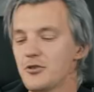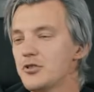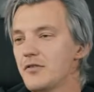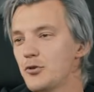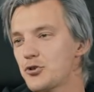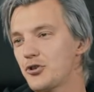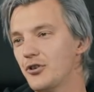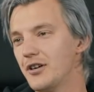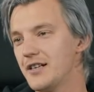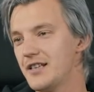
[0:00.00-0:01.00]
не удивлюсь,
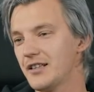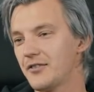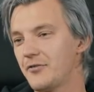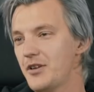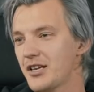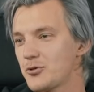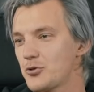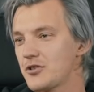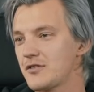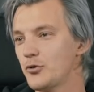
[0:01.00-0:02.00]
что где-то в мире
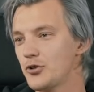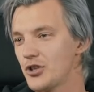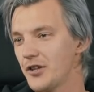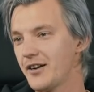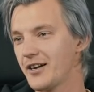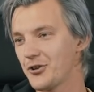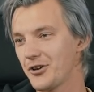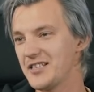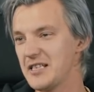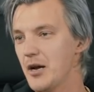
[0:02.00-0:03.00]
существует человек,
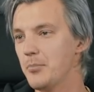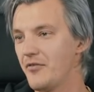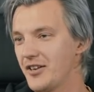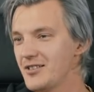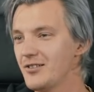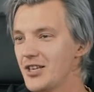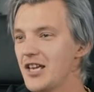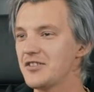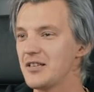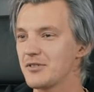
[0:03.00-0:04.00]
который себя повредил
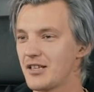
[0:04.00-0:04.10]
киевским